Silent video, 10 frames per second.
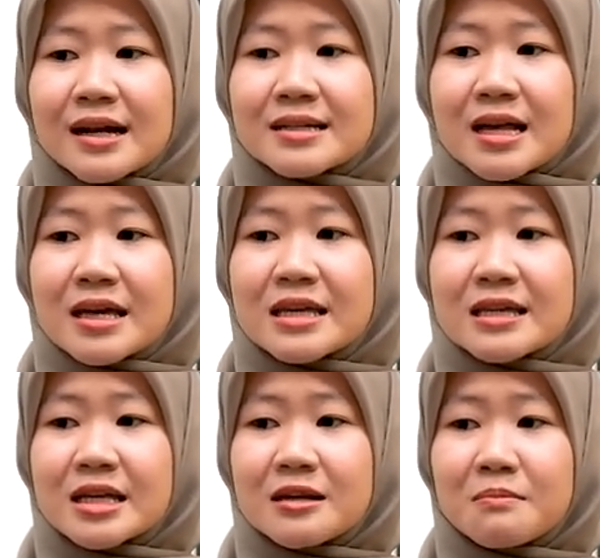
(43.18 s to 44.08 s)
rasa
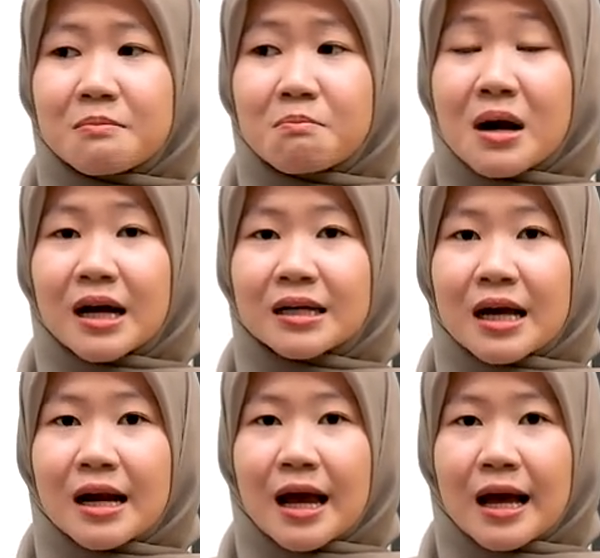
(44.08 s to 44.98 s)
ingin
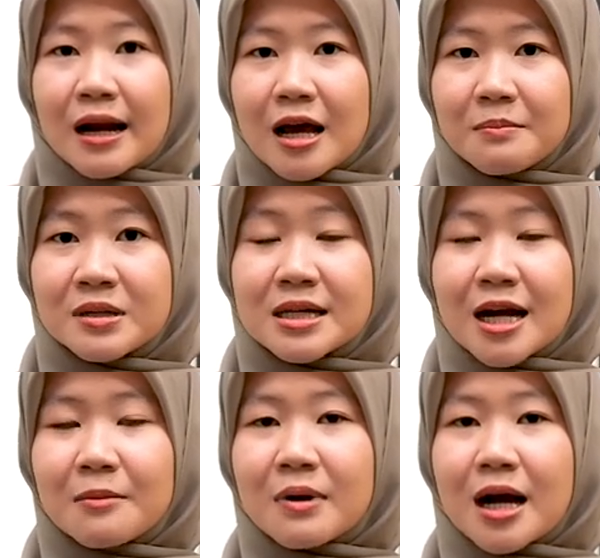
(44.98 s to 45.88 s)
mengenal alam
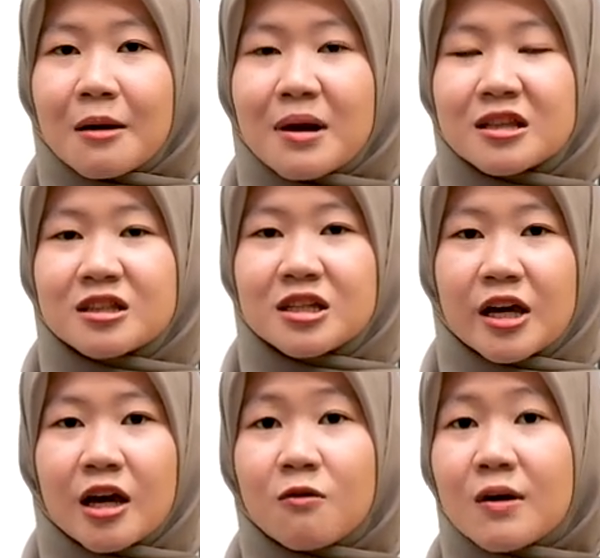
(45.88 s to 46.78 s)
dengan mengamati
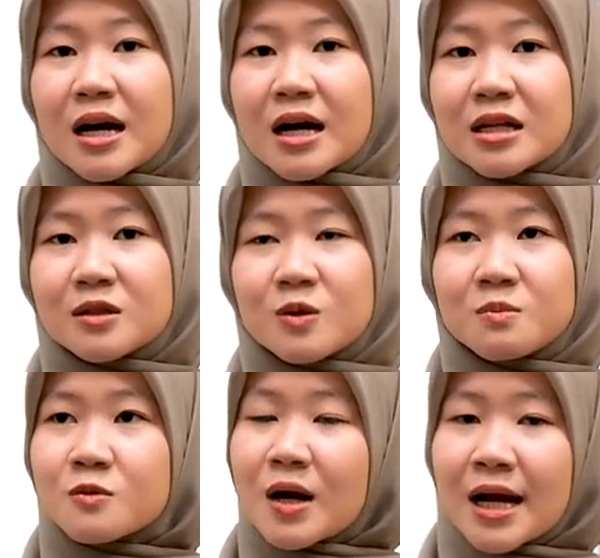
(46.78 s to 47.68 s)
hewan,
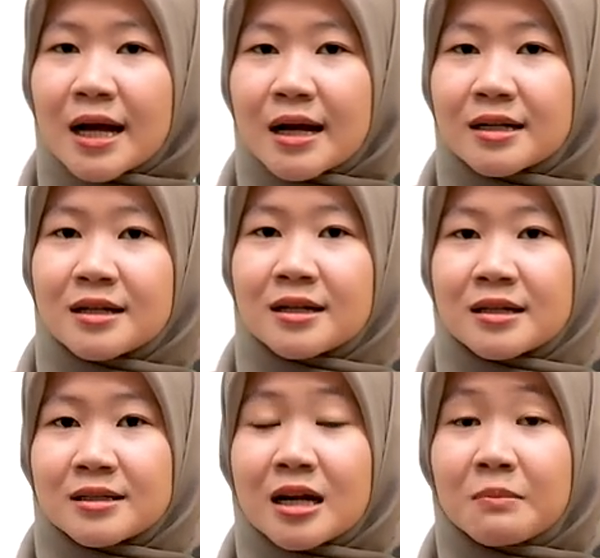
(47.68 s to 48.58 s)
tumbuhan,
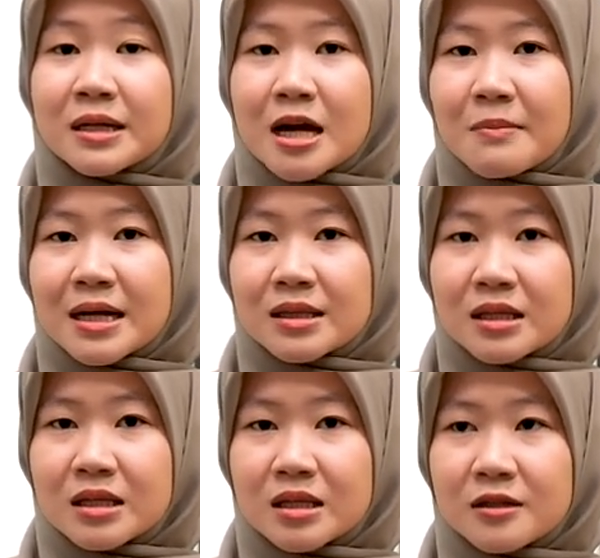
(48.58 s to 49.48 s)
dan benda
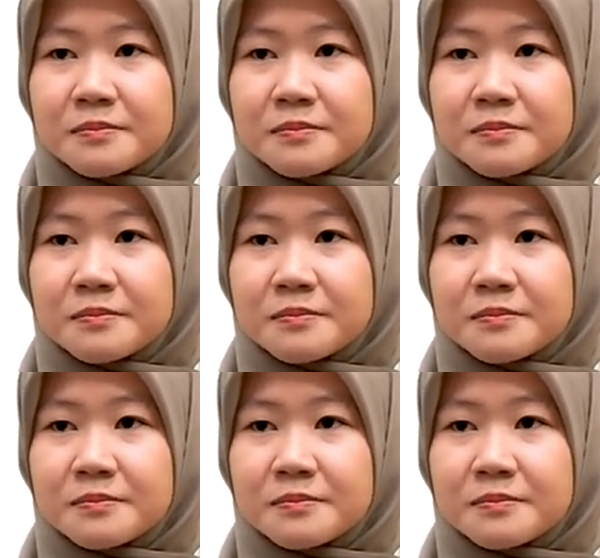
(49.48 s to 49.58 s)
mati.